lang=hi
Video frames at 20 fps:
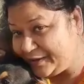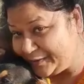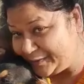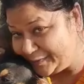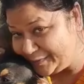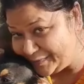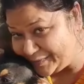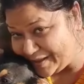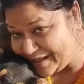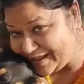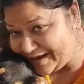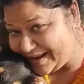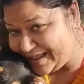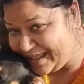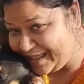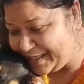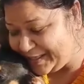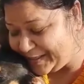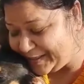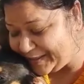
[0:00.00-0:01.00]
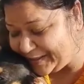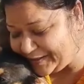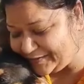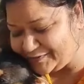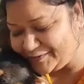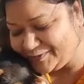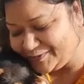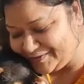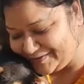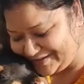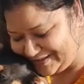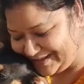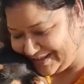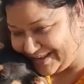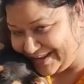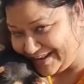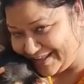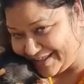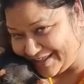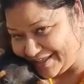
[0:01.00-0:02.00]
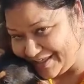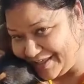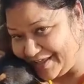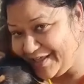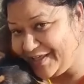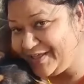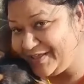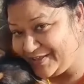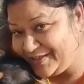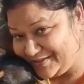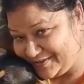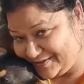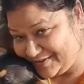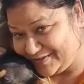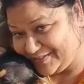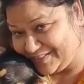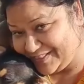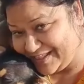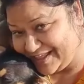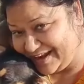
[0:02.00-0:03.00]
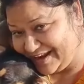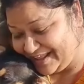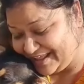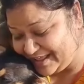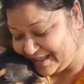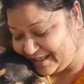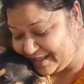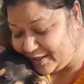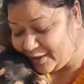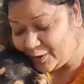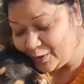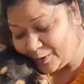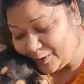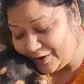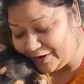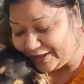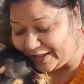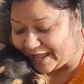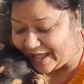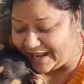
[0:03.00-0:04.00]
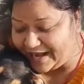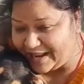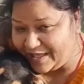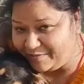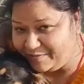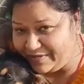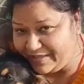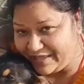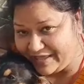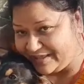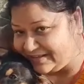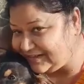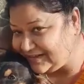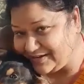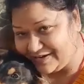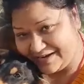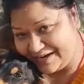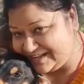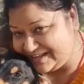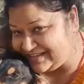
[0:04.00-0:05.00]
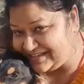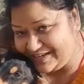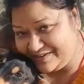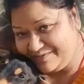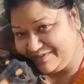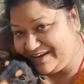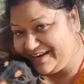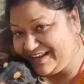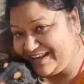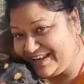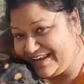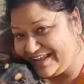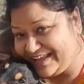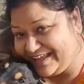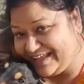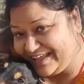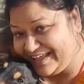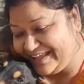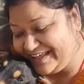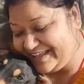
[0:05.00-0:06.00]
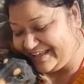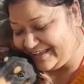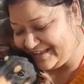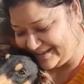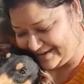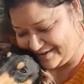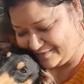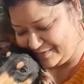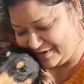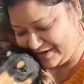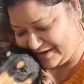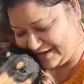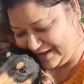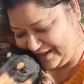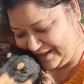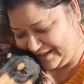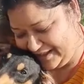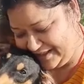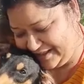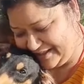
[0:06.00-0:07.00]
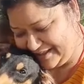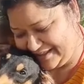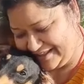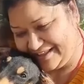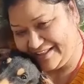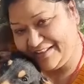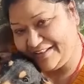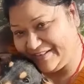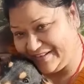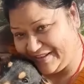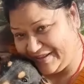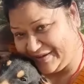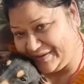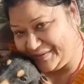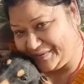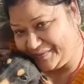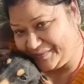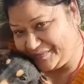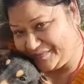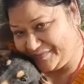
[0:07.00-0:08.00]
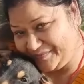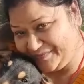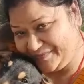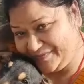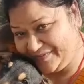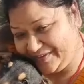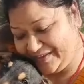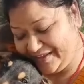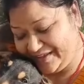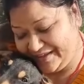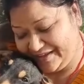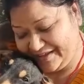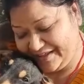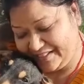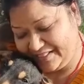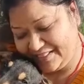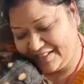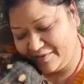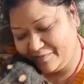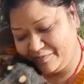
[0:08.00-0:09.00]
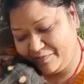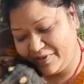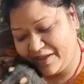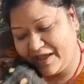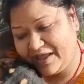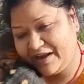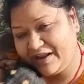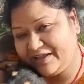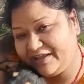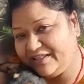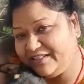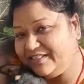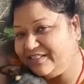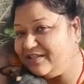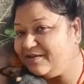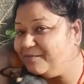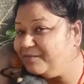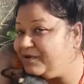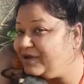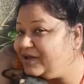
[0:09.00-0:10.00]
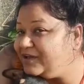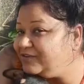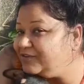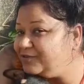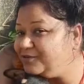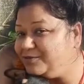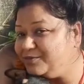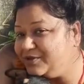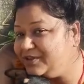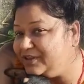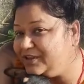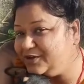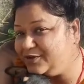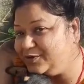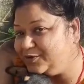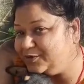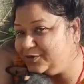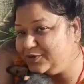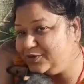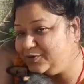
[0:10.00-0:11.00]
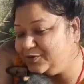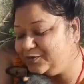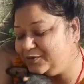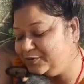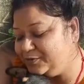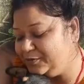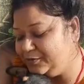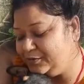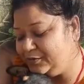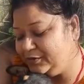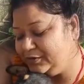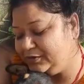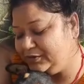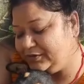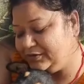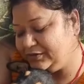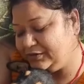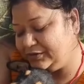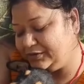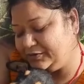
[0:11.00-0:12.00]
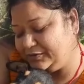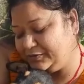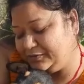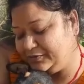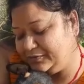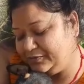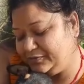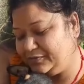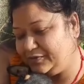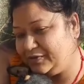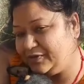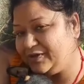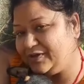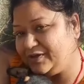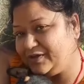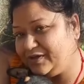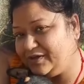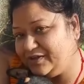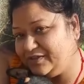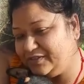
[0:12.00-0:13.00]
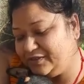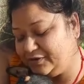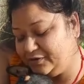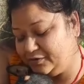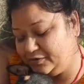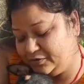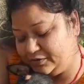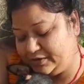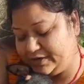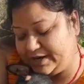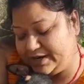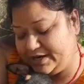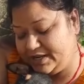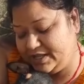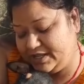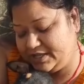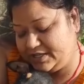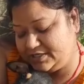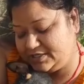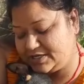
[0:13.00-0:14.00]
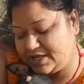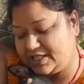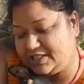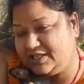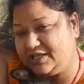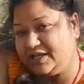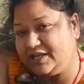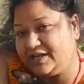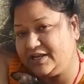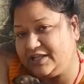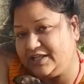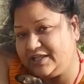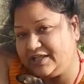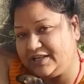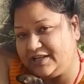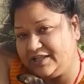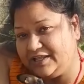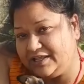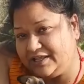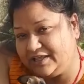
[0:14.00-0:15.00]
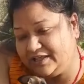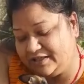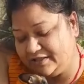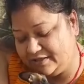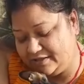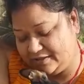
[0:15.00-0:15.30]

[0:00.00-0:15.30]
कुंवरा है सुशील है सुंदर है और काला भी है इसको नज़र भी नहीं लगेगी है ना बेटा देखो कितना प्यारा कितना मासूम है देखो देखो देखो हाँ देखो रेडी है शादी करने के लिए